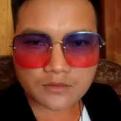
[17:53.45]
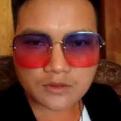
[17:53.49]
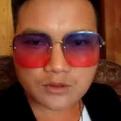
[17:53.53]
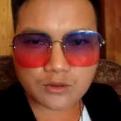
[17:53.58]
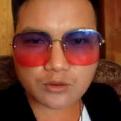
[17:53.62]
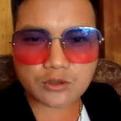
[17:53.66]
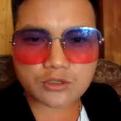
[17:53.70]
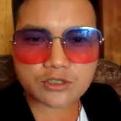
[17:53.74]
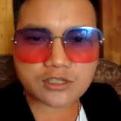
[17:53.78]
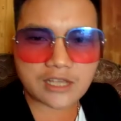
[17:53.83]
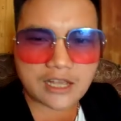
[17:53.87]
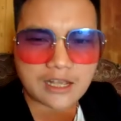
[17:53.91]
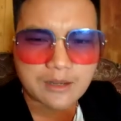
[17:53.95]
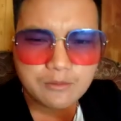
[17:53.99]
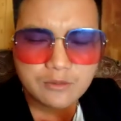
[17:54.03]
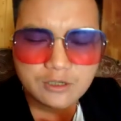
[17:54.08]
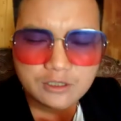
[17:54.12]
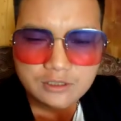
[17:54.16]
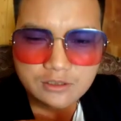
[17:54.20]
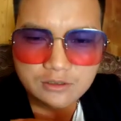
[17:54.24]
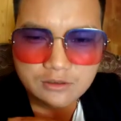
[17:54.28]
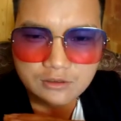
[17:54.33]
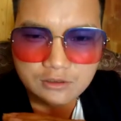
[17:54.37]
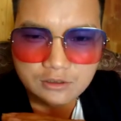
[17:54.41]
luộc xa
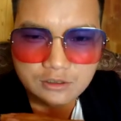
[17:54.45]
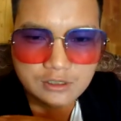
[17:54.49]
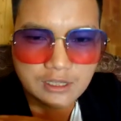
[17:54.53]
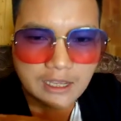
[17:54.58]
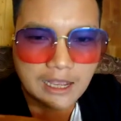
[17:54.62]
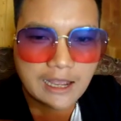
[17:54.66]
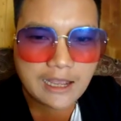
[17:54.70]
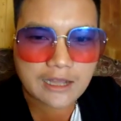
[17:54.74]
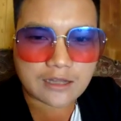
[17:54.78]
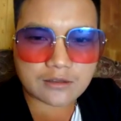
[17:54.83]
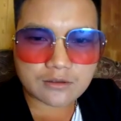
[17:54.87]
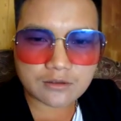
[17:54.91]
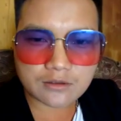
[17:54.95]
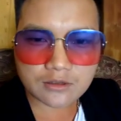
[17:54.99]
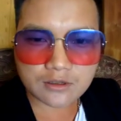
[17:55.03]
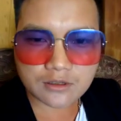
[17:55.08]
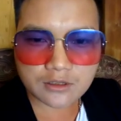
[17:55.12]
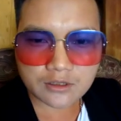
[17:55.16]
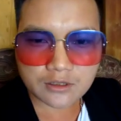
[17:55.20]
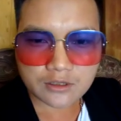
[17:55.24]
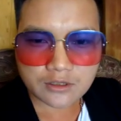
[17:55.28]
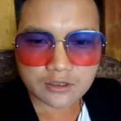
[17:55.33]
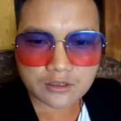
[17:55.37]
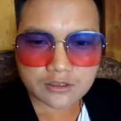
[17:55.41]
mất xa
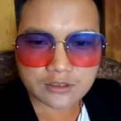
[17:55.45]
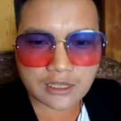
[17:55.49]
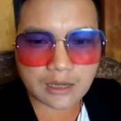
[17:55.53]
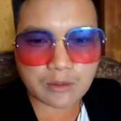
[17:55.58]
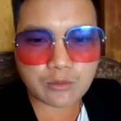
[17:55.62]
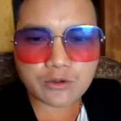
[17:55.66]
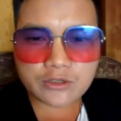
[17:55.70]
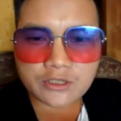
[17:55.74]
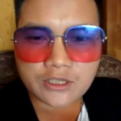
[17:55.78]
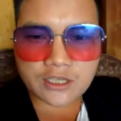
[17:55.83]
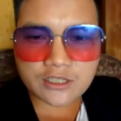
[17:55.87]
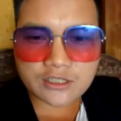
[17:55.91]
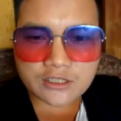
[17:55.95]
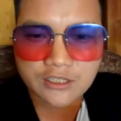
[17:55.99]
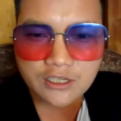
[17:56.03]
xa muốn nhiệt